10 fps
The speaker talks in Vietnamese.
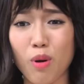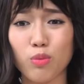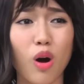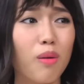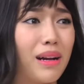là
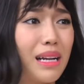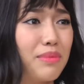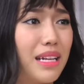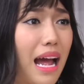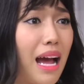một tuần bác
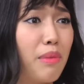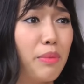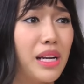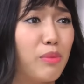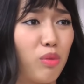Năm trả
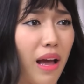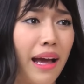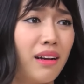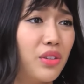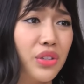Mà bữa nay một
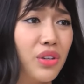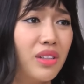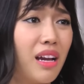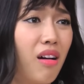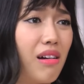tháng rồi chưa
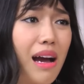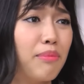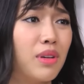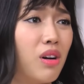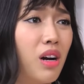có thấy hồi
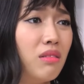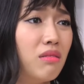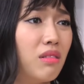âm nữa